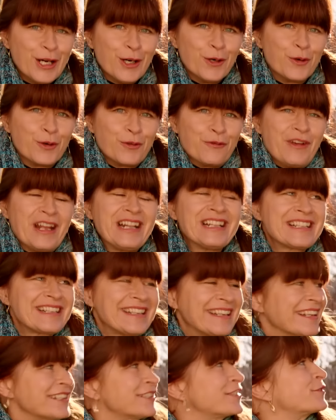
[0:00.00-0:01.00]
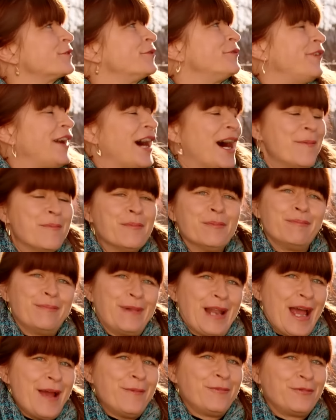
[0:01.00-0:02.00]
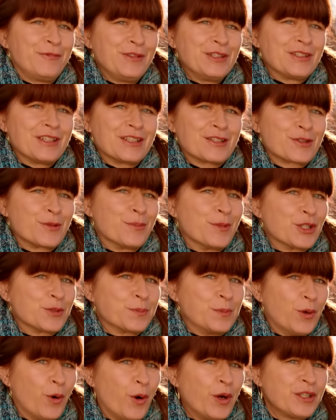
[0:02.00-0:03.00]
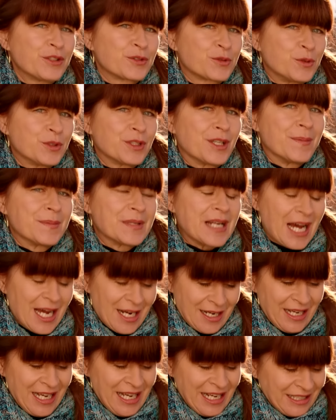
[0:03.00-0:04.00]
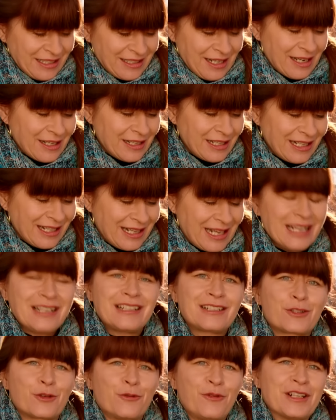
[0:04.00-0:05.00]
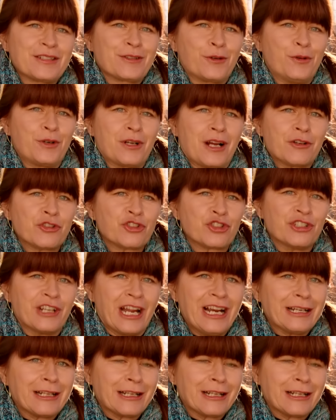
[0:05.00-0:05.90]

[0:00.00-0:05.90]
Und wenn es jetzt so warm bleibt, wie es jetzt zum Beispiel heute ist unterm Tag, dann geht sowas auch ganz schnell.